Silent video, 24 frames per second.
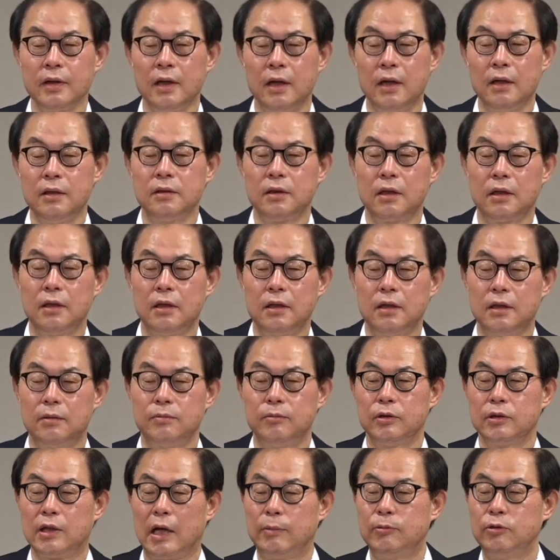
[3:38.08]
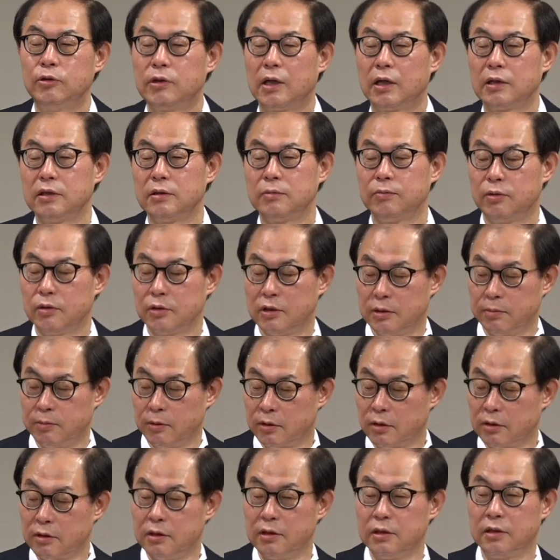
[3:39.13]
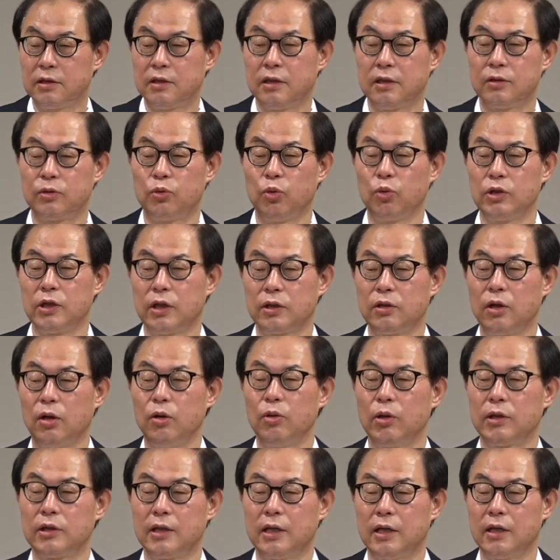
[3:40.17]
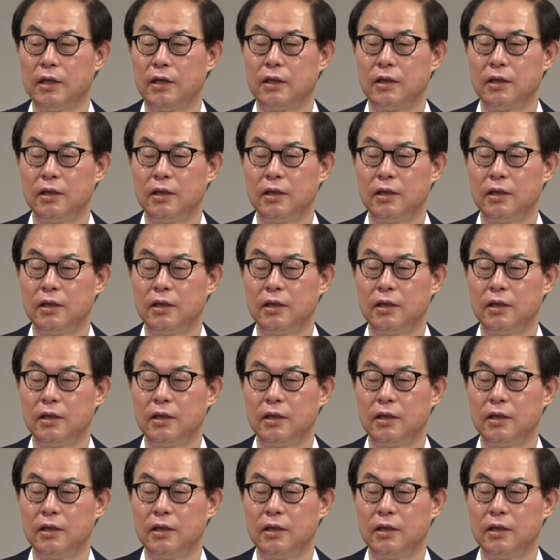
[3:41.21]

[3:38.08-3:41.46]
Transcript: 엘리사가 뭐 나뭇가지 뭐집어서니까 도끼가 떨렀대.